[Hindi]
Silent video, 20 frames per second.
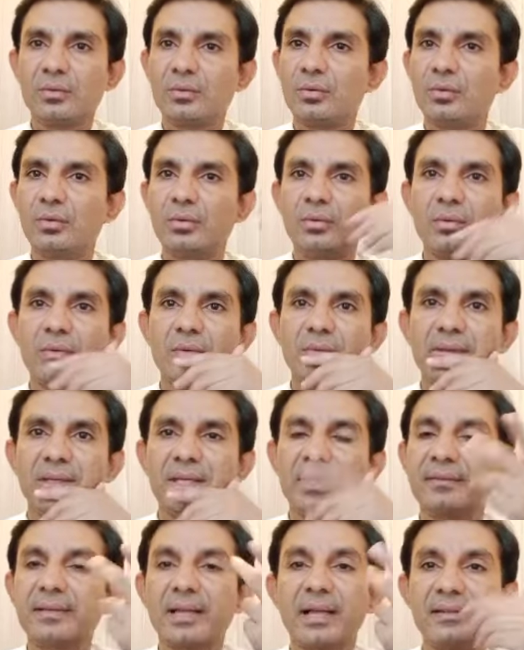तो
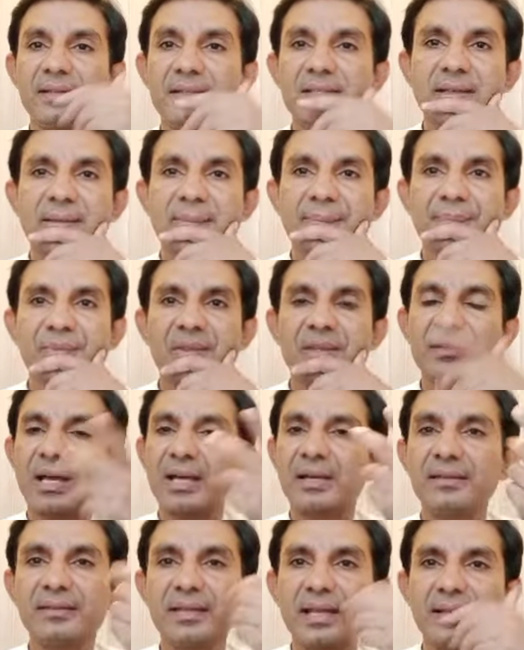ये साजिश है
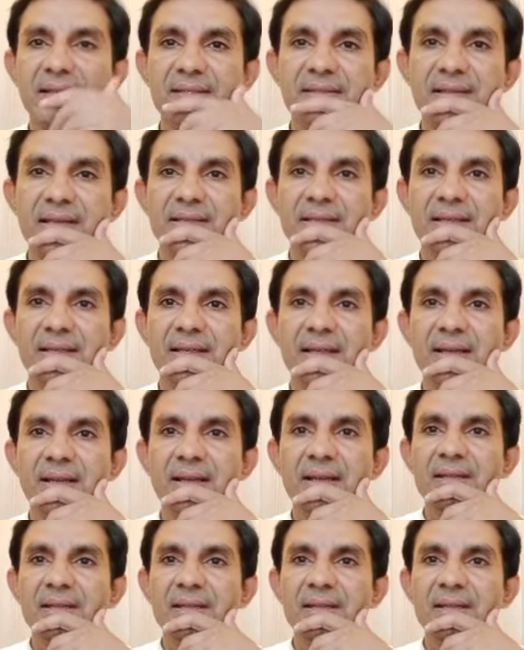सारी साजिश है ये